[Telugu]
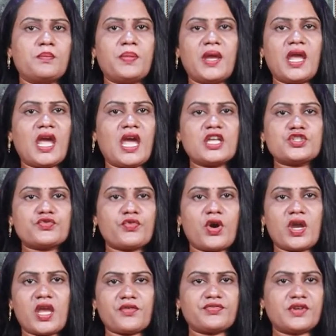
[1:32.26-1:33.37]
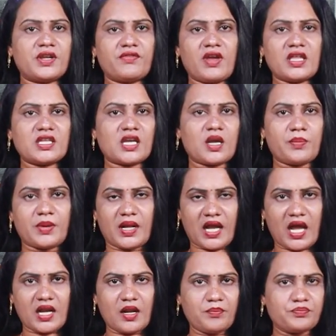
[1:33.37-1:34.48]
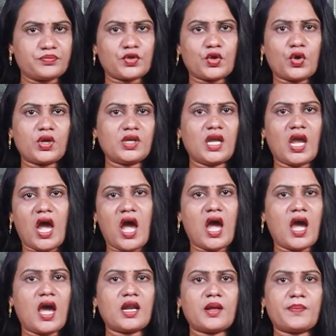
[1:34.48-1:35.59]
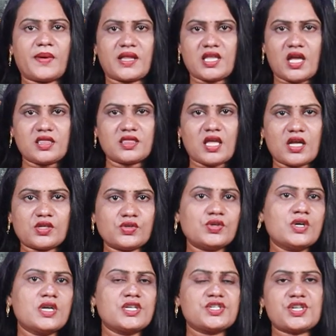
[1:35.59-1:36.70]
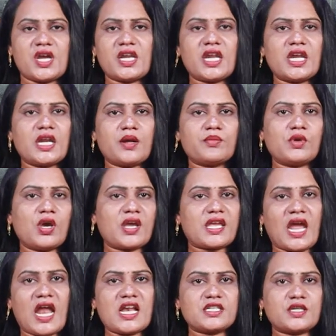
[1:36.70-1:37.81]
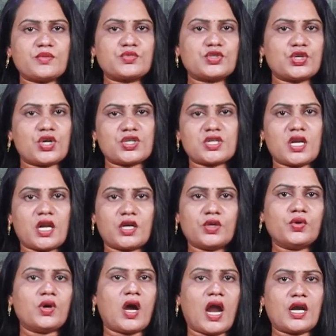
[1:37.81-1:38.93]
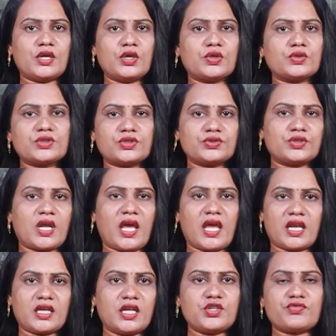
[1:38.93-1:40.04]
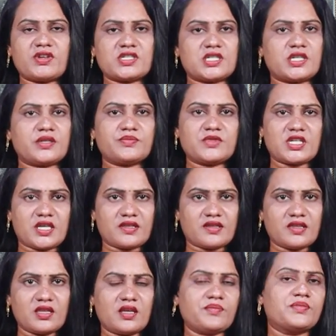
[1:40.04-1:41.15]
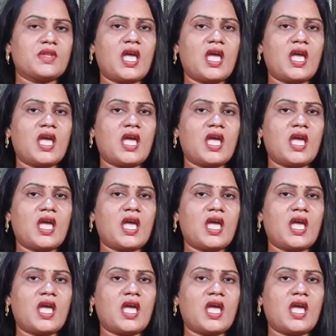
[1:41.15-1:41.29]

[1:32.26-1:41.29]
బీహెచ్ఓఎఫ్ నివేదిక ప్రకారం కొన్ని ఆహార పదార్థాలు శరీరంలో కాల్షియం శోషణను అడ్డుకుంటున్నాయని స్పష్టం చేసింది